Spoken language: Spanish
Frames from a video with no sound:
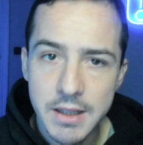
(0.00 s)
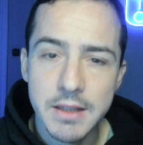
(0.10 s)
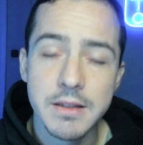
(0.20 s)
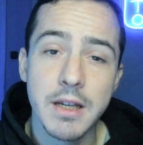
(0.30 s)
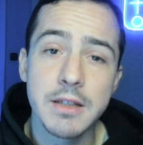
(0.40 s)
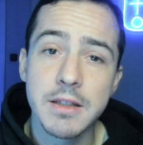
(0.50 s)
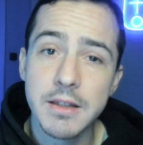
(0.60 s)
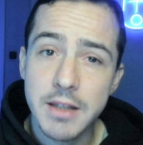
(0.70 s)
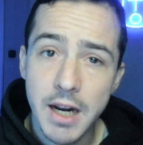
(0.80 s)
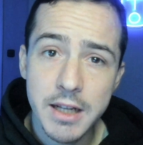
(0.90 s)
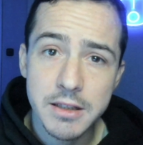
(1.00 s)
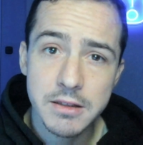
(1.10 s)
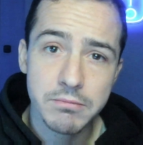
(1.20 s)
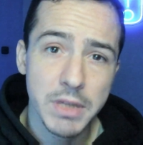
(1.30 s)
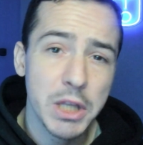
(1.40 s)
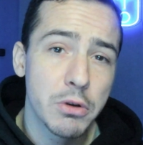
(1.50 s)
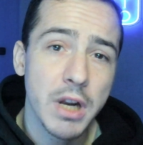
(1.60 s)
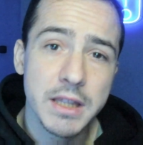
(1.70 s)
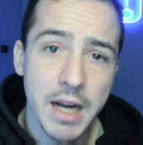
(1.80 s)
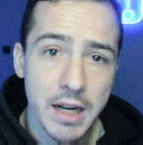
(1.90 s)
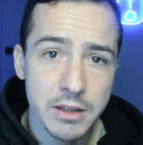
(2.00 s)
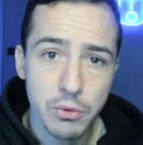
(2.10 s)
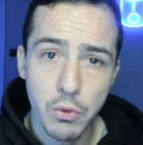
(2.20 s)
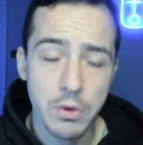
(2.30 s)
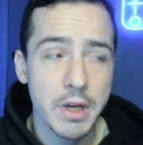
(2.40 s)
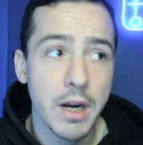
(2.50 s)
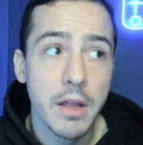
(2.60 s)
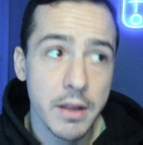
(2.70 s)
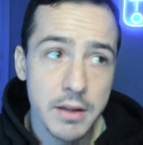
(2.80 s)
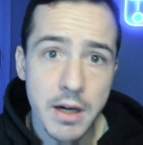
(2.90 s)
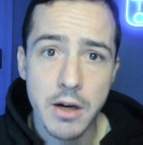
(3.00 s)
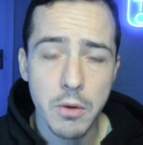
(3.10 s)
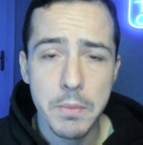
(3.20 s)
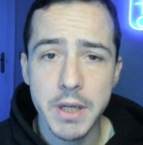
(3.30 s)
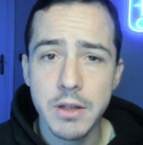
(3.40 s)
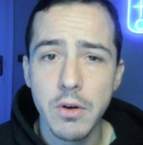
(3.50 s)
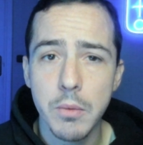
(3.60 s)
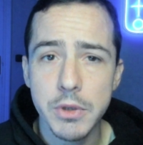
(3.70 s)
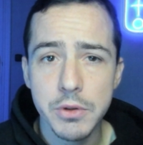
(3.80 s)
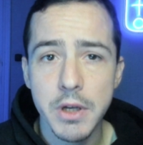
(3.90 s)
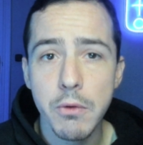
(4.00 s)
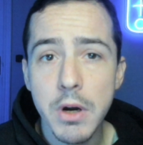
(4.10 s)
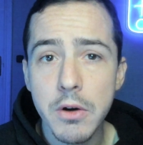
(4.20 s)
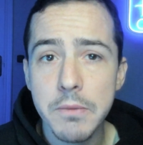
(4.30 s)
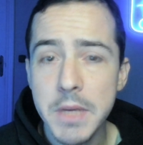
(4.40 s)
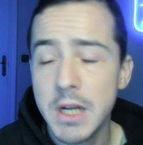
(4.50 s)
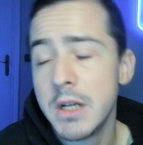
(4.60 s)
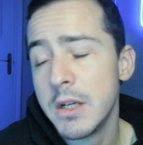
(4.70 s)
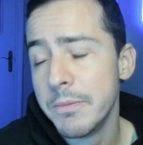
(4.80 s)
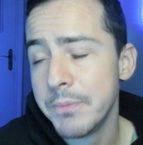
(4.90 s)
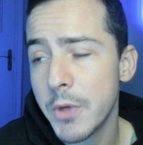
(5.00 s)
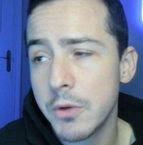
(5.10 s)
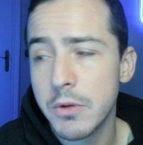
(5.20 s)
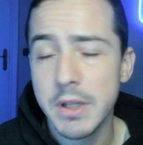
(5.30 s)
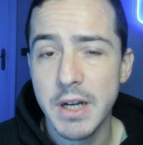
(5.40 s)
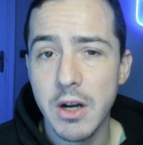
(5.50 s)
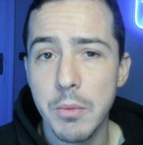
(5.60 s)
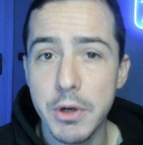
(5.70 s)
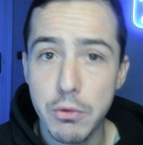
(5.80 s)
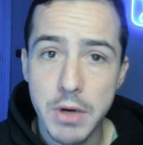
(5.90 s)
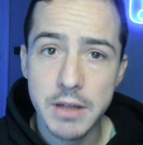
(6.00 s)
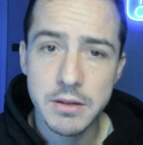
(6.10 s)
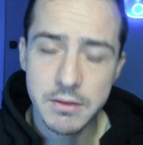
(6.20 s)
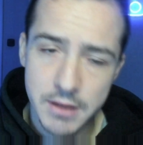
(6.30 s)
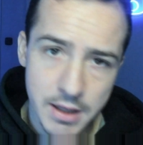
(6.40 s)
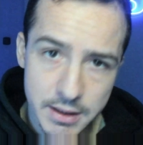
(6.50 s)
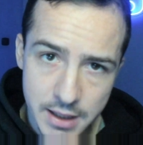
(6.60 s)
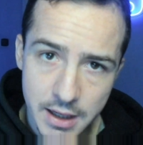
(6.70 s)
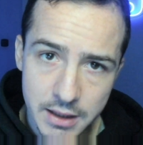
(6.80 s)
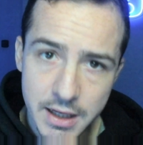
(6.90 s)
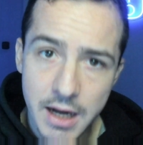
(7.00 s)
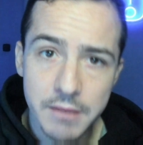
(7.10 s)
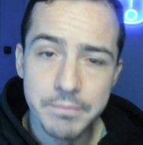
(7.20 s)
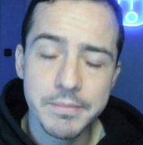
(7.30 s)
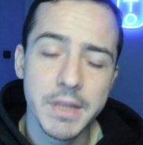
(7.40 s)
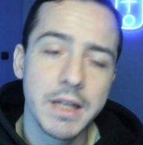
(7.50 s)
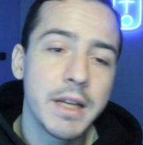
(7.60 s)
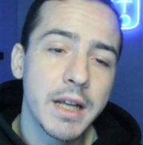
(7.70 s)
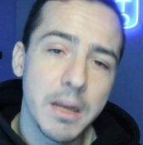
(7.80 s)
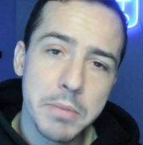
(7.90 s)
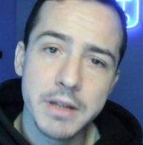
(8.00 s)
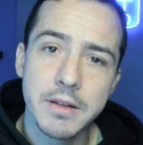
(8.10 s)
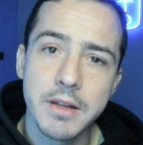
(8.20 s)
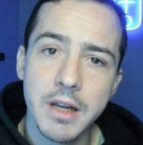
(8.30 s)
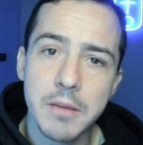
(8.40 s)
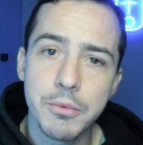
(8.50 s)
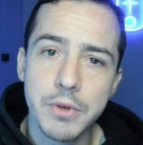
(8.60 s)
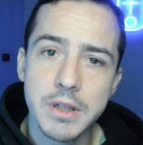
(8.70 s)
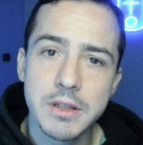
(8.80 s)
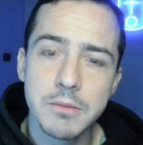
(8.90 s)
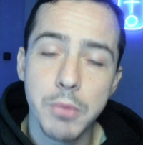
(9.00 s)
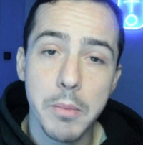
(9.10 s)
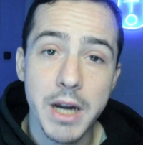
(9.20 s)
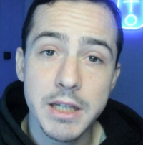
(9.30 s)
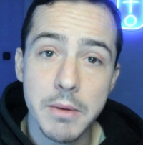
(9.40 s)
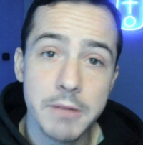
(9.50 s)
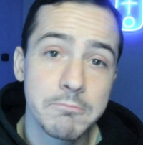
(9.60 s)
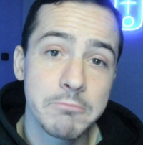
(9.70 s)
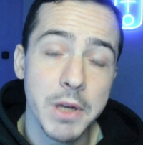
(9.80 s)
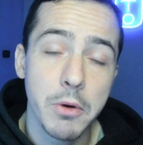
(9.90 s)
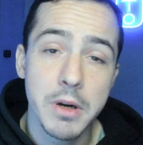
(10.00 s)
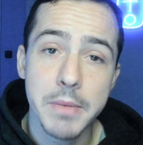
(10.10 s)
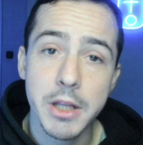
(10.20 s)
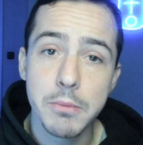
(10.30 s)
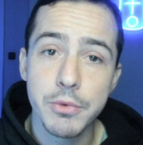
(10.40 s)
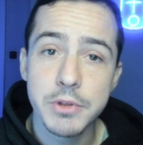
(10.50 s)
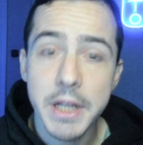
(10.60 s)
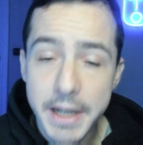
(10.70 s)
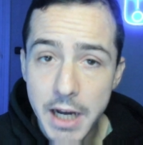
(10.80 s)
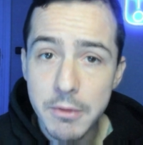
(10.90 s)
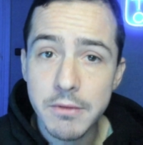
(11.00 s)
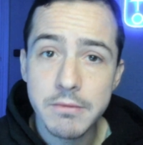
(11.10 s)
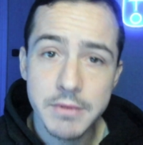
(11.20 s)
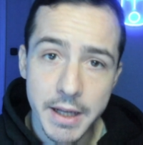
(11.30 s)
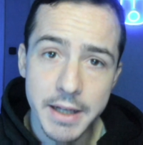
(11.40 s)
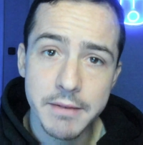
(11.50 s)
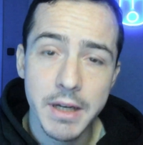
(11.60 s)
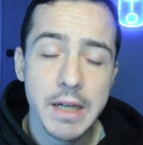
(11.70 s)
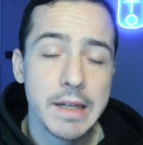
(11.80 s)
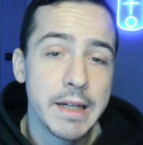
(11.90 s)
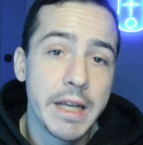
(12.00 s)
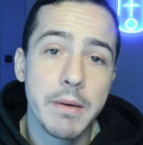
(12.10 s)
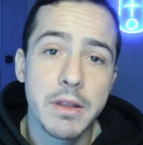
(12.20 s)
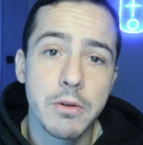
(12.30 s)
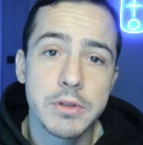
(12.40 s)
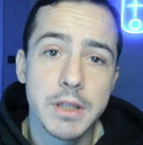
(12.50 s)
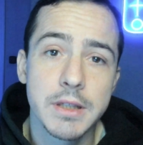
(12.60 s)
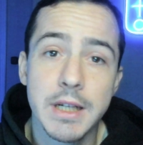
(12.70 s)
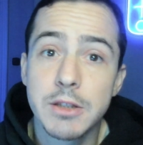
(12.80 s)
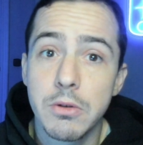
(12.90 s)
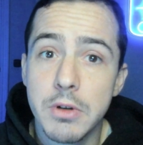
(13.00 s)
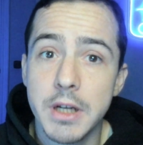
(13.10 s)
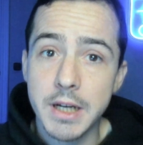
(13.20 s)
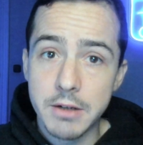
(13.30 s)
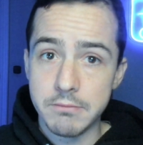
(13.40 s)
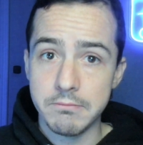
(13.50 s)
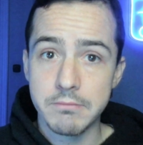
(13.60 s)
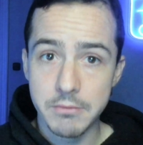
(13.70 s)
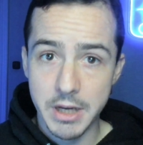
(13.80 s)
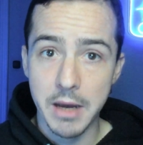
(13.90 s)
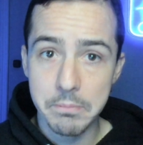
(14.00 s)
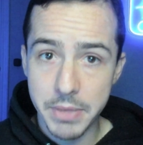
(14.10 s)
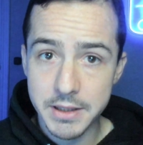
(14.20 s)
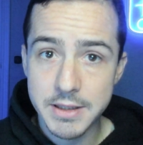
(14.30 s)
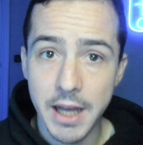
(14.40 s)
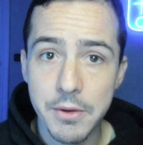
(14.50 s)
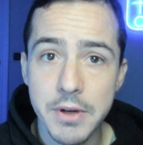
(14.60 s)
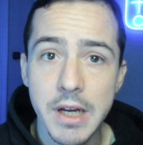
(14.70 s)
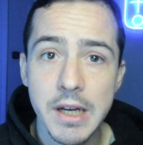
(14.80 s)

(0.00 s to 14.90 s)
tres centrales y dos laterales. Uno que era central reconvertido como es Oyer Luengo, otro lateral como es Lucas, que es lateral lateral, y en la parte izquierda pues Pomares y Abel. Y luego en el medio pues Dani Calvo, Tarín y David Costas. Esto es lo que creo que han pensado